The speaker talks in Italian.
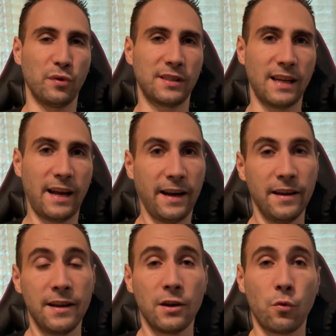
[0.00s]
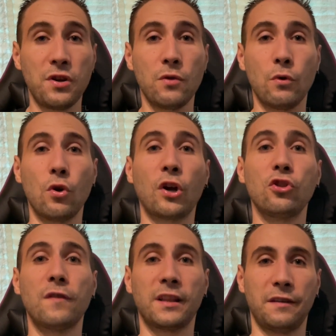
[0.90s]
stare, quindi quello che
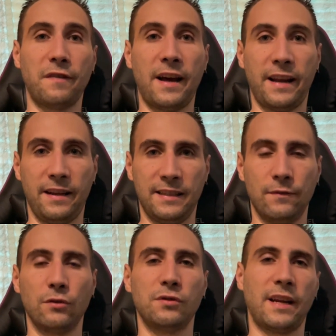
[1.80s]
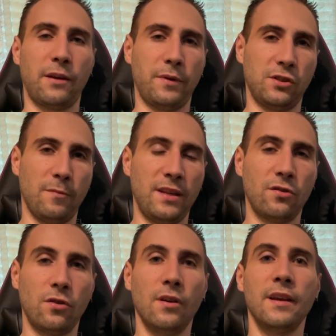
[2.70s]
dovrete fare se volete usare questo
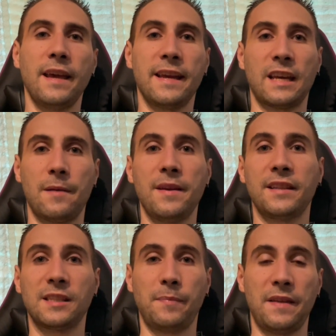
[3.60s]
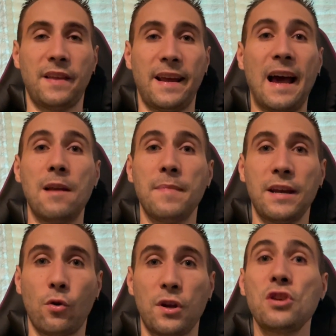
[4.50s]
metodo è chiaramente spendere
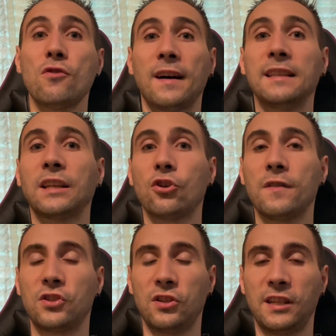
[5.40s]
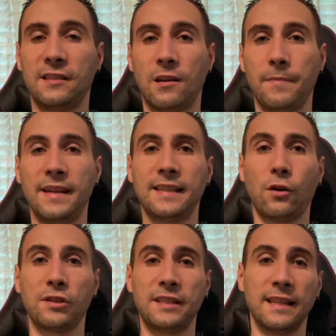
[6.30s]
almeno i 99 centesimi al mese
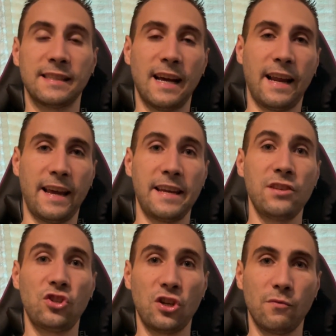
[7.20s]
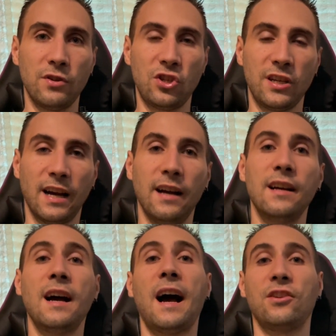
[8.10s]
così da alzare i 5 giga
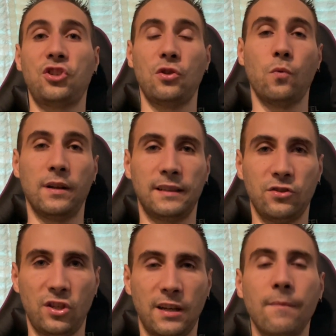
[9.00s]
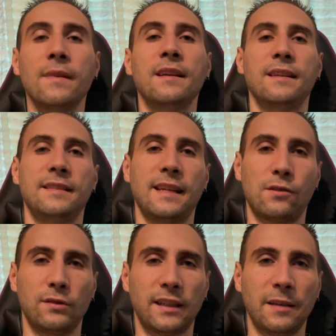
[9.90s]
a 50 giga. Se
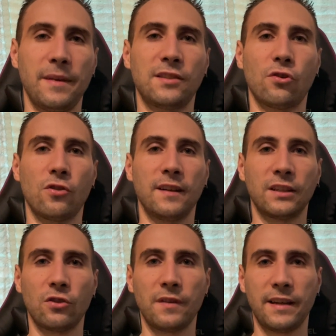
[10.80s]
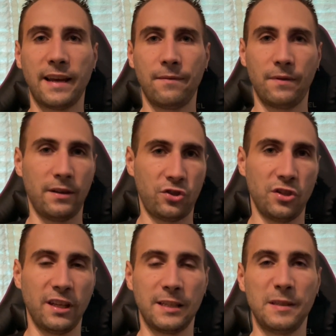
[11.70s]
ascoltate me sono 99
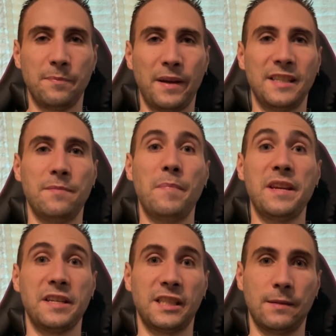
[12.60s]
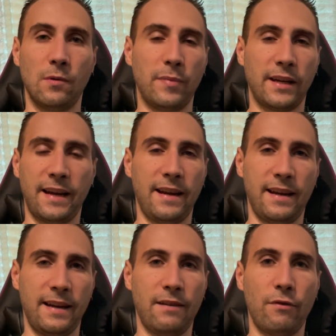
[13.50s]
centesimi spesi benissimo
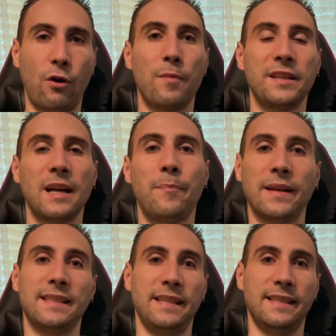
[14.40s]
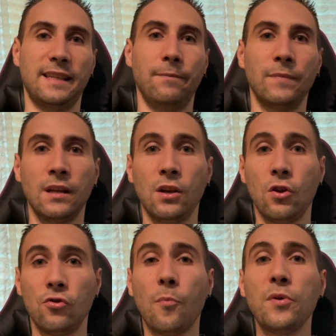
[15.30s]
perché è una comodità pazzesca.
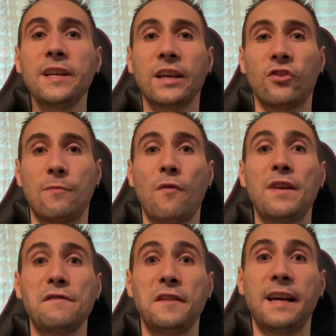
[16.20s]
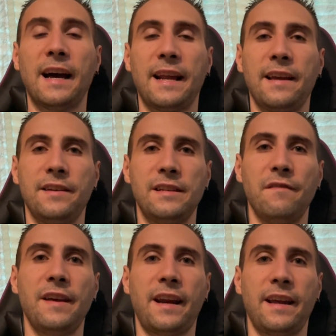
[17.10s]
Dopodiché dovremmo verificare di
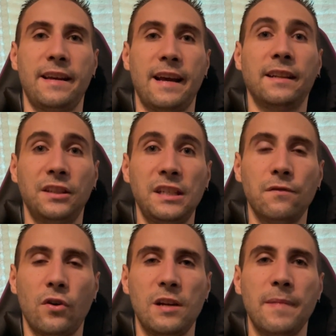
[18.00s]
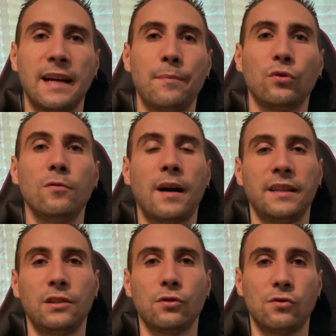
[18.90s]
avere attivo il backup
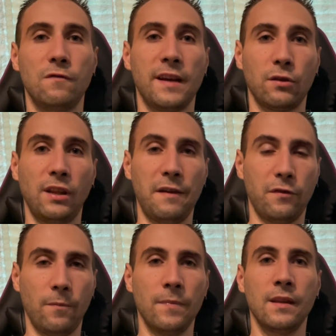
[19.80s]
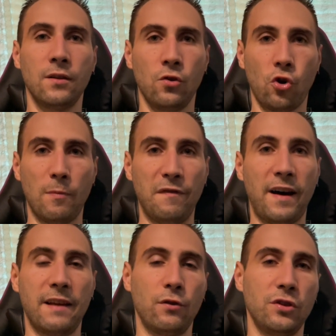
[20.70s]
automatico sul vecchio telefono. Come
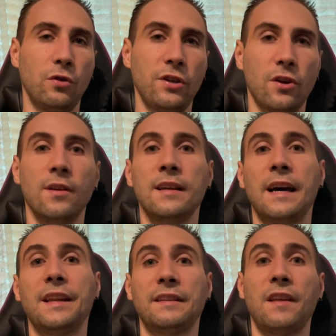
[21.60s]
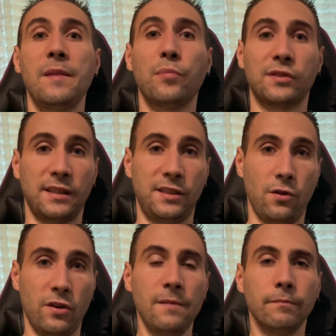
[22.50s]
fare ve lo dico io, andate nelle
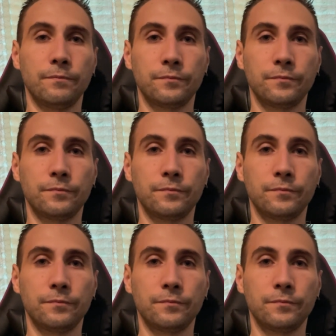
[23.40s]
impostazioni,